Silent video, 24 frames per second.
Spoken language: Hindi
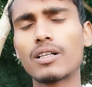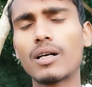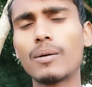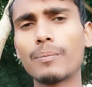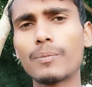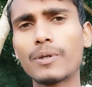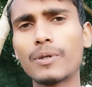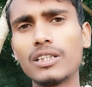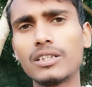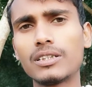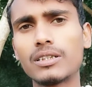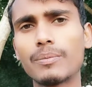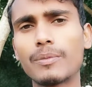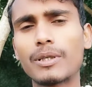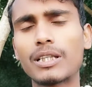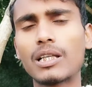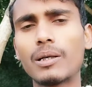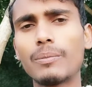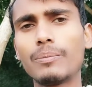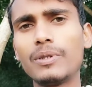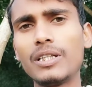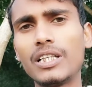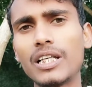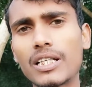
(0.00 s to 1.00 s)
कंपनी से
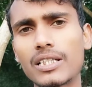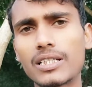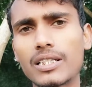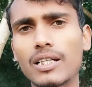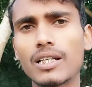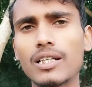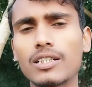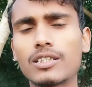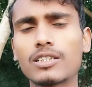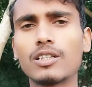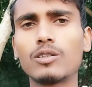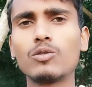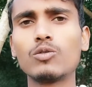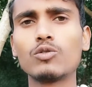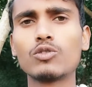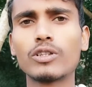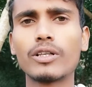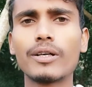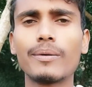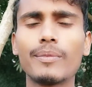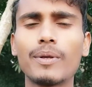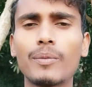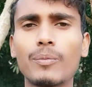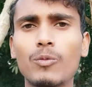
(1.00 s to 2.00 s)
मतलब बीएसएनएल से
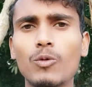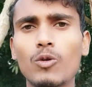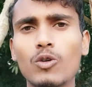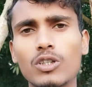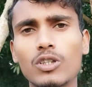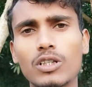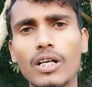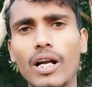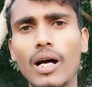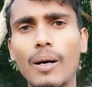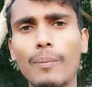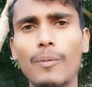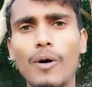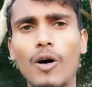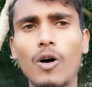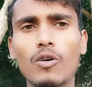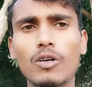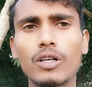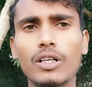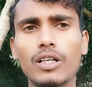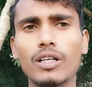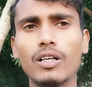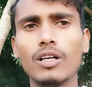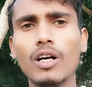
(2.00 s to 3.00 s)
दूसरे में पोर्ट करा
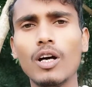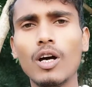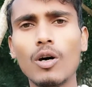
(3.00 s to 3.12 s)
पाओगे